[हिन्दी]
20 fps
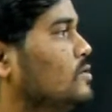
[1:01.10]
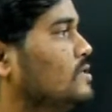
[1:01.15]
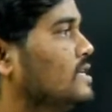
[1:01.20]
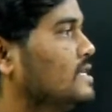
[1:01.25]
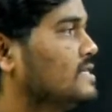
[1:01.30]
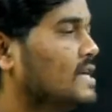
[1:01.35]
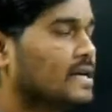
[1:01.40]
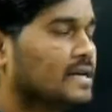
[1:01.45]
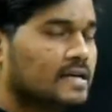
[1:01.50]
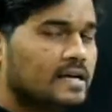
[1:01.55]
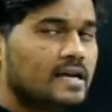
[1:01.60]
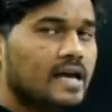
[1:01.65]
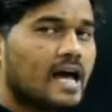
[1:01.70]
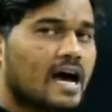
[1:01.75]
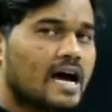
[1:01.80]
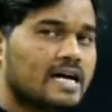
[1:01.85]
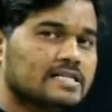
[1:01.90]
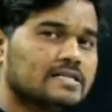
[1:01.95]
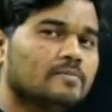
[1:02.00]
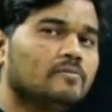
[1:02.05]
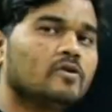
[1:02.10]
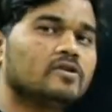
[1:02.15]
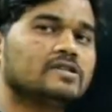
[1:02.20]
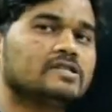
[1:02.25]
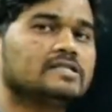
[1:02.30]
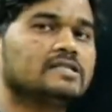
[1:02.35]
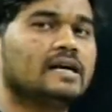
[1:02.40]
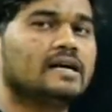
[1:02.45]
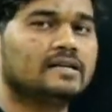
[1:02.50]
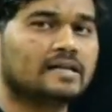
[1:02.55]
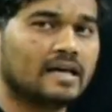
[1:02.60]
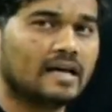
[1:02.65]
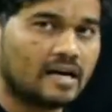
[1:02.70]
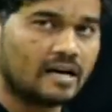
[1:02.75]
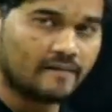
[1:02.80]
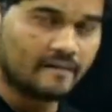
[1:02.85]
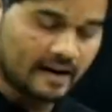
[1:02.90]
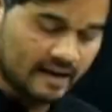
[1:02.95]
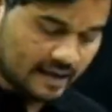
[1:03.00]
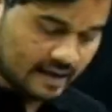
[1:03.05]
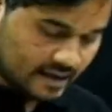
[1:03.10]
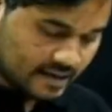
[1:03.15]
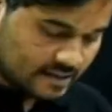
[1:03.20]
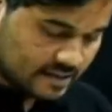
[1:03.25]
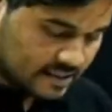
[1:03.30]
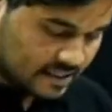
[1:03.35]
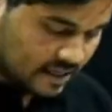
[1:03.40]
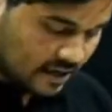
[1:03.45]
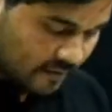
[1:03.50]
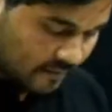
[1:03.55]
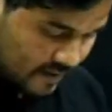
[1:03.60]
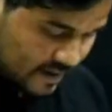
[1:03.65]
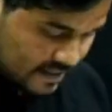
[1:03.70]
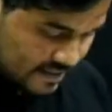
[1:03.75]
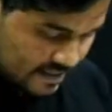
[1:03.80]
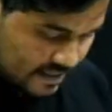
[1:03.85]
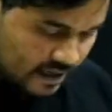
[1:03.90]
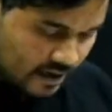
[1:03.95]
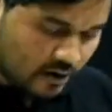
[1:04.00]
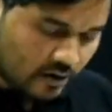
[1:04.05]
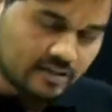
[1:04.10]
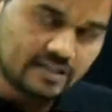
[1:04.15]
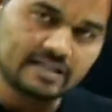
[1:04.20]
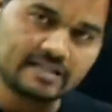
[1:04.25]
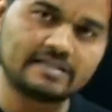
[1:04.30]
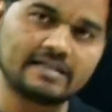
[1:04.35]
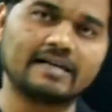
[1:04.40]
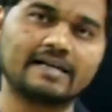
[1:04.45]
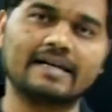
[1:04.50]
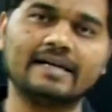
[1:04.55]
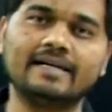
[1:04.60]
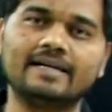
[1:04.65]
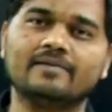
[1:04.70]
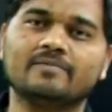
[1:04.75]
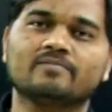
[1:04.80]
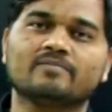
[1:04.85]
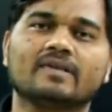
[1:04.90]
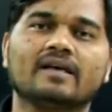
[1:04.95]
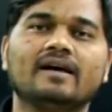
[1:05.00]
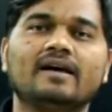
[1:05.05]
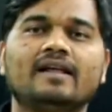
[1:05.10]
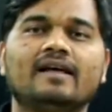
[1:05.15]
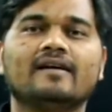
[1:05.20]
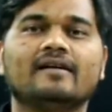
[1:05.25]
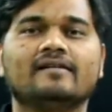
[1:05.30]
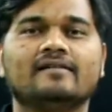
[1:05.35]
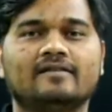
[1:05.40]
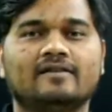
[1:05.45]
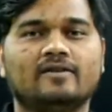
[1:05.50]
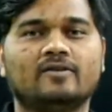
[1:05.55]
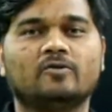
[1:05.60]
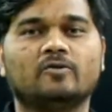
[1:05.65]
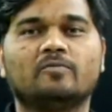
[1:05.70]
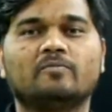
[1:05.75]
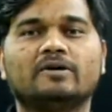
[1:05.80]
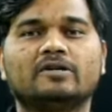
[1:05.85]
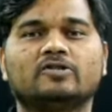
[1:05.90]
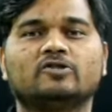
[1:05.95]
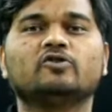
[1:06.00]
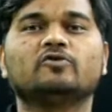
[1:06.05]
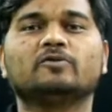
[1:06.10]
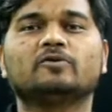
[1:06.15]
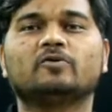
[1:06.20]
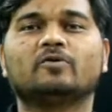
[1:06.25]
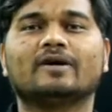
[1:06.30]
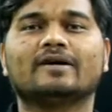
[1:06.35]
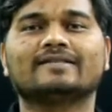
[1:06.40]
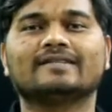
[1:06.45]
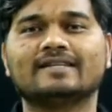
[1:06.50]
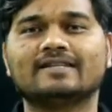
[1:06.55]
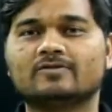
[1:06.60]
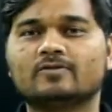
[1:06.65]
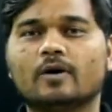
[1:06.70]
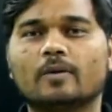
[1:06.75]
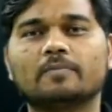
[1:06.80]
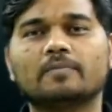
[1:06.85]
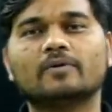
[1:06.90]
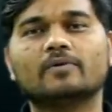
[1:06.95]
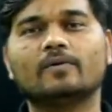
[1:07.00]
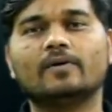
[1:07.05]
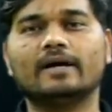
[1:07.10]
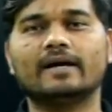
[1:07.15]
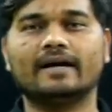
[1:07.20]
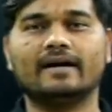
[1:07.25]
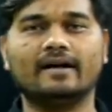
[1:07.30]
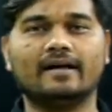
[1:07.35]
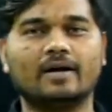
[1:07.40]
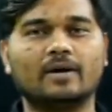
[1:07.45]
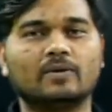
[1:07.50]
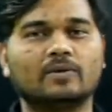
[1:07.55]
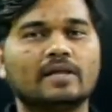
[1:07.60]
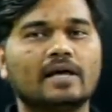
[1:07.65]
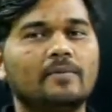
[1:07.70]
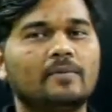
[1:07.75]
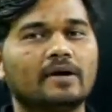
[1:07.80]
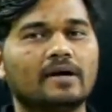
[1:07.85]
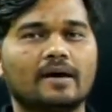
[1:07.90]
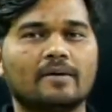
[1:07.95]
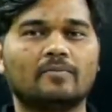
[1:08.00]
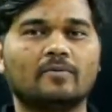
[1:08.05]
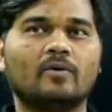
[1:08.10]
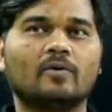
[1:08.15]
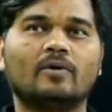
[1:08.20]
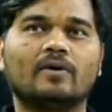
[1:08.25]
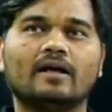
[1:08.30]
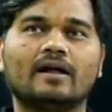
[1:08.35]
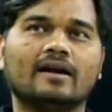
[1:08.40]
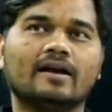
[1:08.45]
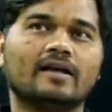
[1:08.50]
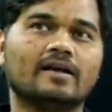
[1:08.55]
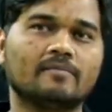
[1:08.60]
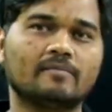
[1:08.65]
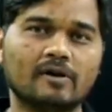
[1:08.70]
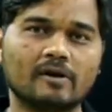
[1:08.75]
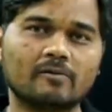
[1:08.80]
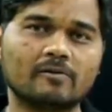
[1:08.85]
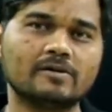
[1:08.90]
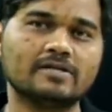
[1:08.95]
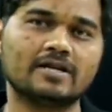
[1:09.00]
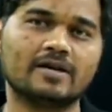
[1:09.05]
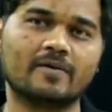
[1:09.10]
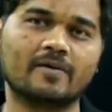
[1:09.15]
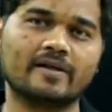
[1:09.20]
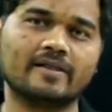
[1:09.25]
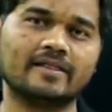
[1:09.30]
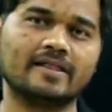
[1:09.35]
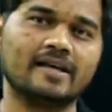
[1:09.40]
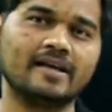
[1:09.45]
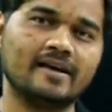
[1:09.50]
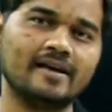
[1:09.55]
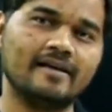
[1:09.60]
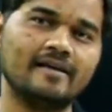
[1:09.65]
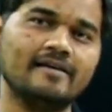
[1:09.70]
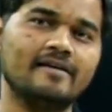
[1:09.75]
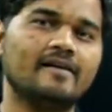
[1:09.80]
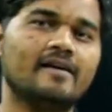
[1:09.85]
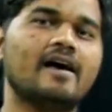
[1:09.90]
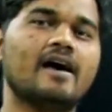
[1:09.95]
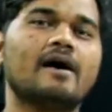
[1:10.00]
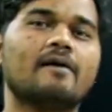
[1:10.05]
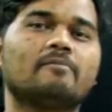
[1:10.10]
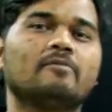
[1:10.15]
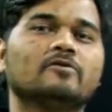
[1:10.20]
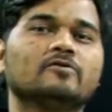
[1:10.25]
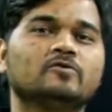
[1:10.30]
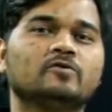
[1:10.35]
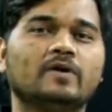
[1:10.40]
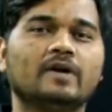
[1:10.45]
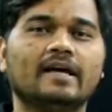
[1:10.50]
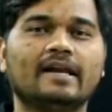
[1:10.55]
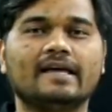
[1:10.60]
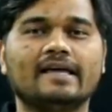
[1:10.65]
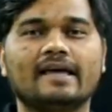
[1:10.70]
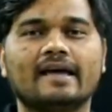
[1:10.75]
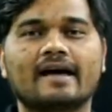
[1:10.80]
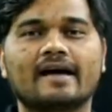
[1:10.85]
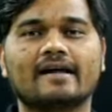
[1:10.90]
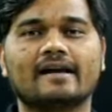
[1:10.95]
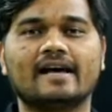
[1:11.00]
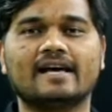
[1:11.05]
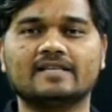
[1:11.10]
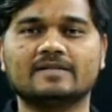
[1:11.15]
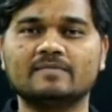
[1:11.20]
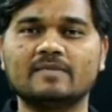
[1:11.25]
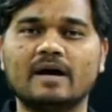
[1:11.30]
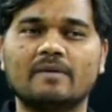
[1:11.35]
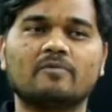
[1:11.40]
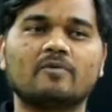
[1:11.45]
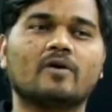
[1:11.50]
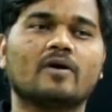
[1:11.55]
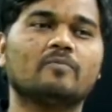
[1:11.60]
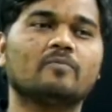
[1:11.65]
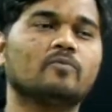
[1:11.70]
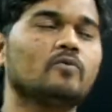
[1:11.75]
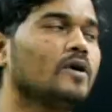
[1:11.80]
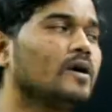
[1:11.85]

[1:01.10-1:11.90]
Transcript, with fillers: जैसा कि आज हम लोग स्टार्ट करने वाले हैं सिक्वेंशियल लॉजिक सर्किट है ना तो बच्चों में थोड़ा सा इस टॉपिक को लेकर डर होता है बट आप लोग को डरने की बिल्कुल ज़रूरत नहीं है आप लोग जुड़े रहिएगा क्लास में आप लोग का पूरा